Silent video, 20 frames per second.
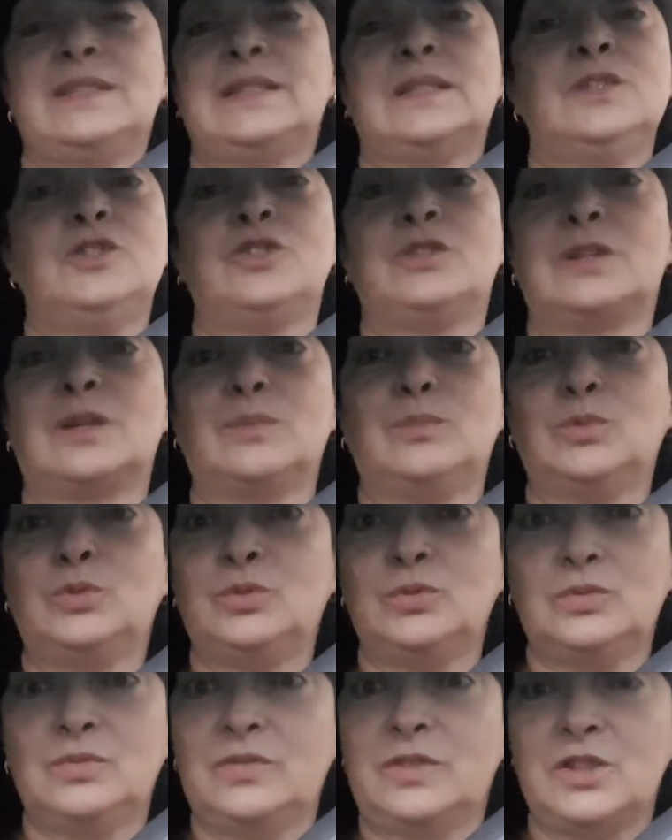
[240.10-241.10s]
значит,
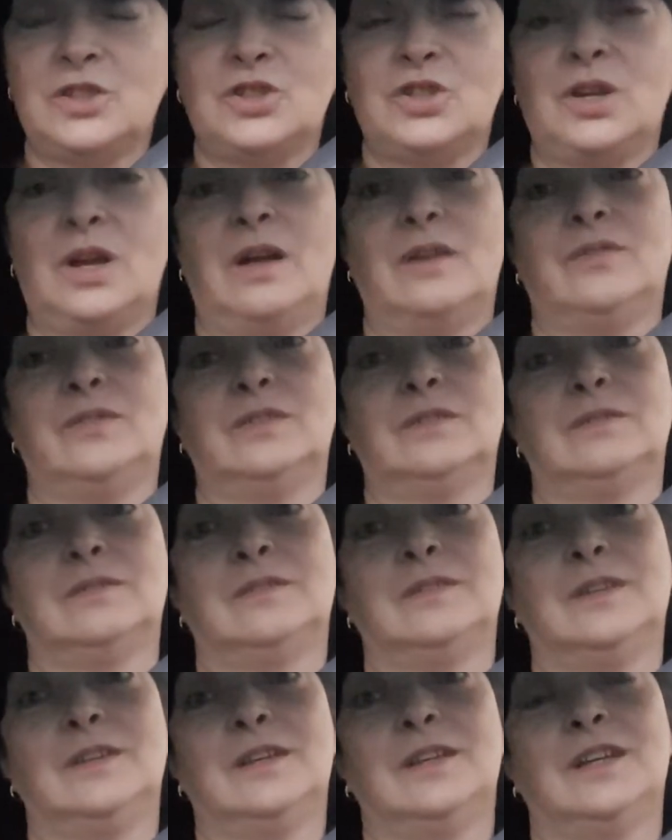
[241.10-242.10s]
работают в Варшаве.
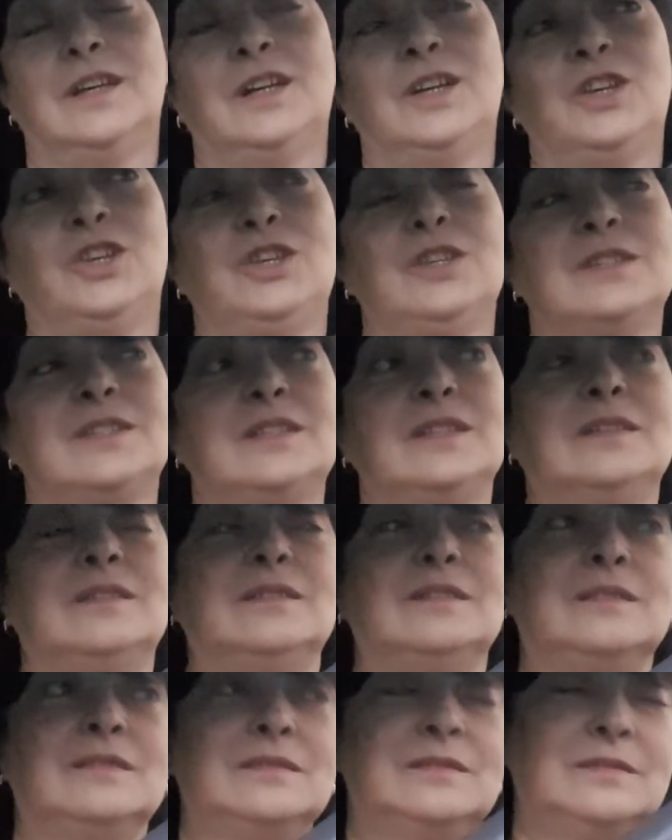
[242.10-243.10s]

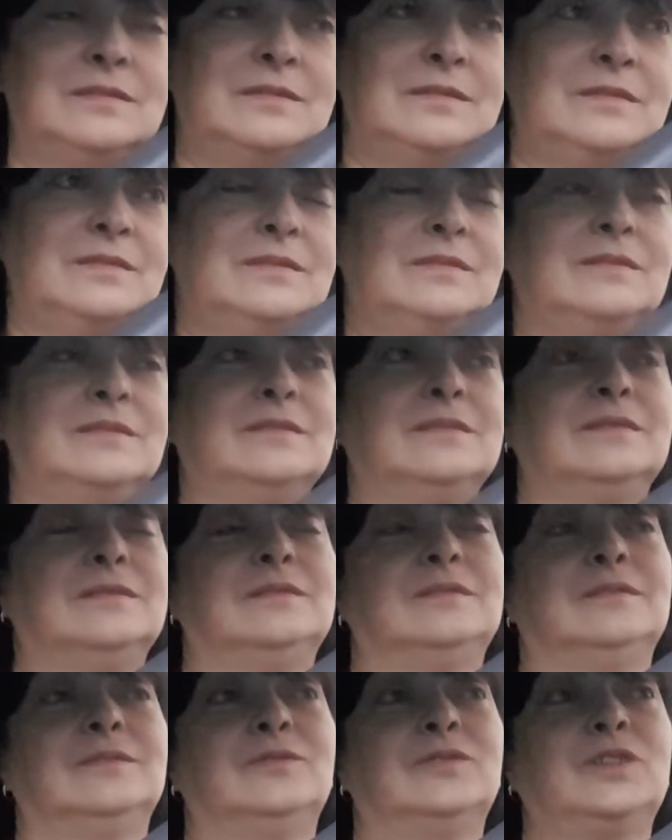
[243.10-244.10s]
Если
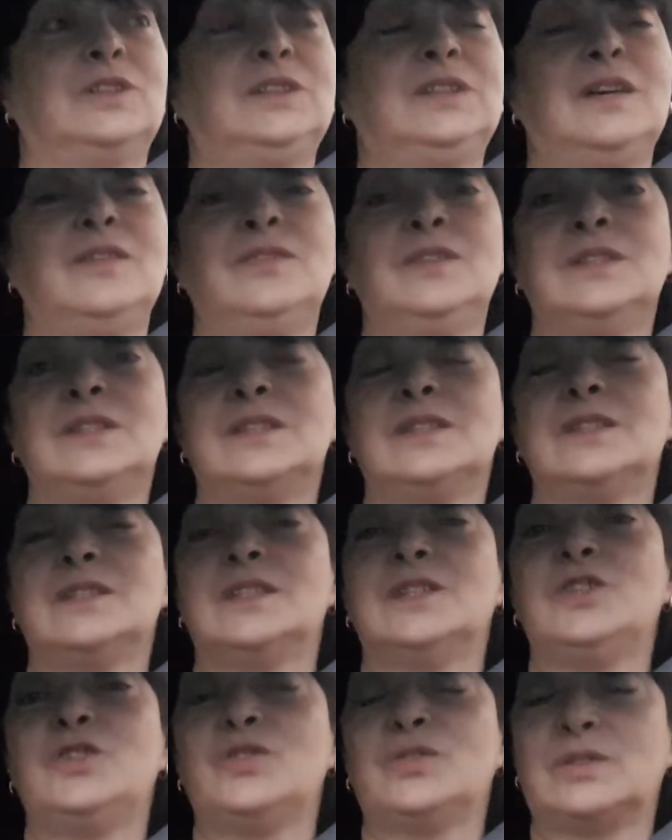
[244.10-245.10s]
в Катовице,
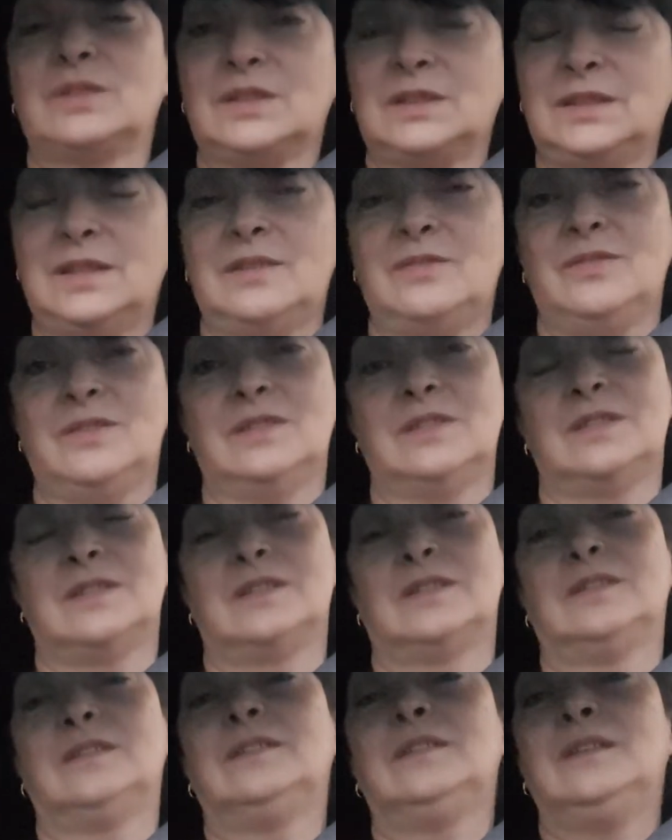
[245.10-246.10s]
значит,
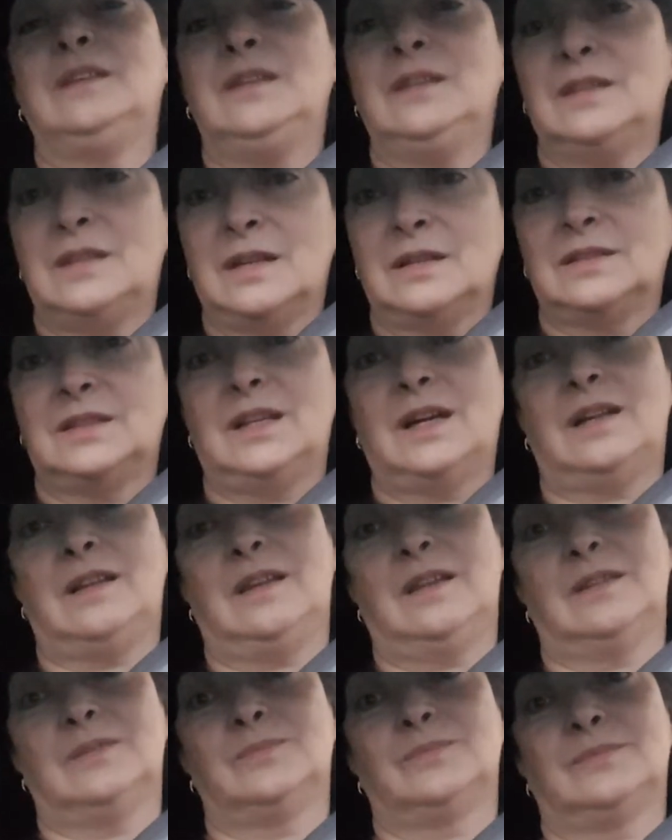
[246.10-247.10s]
Катовице и так
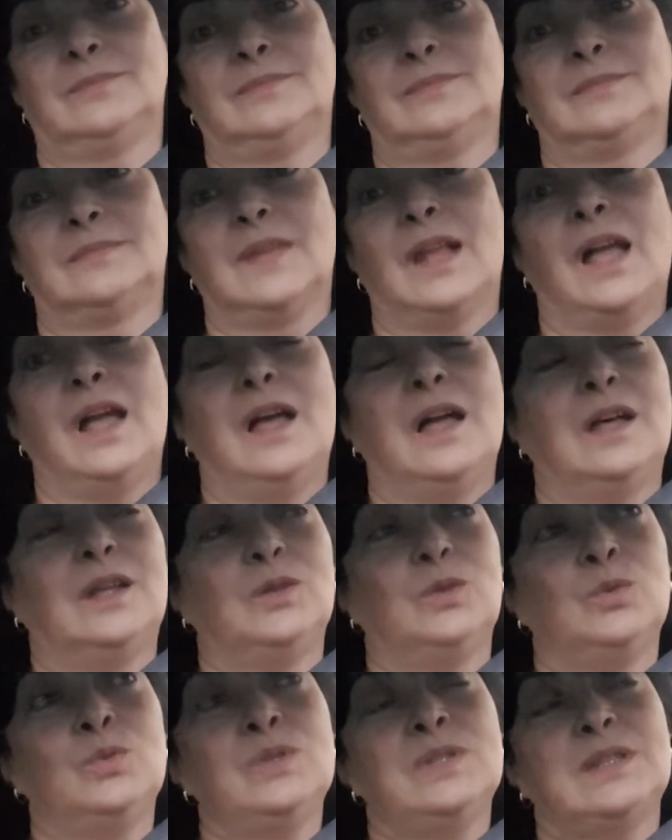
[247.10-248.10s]
далее. Ну и,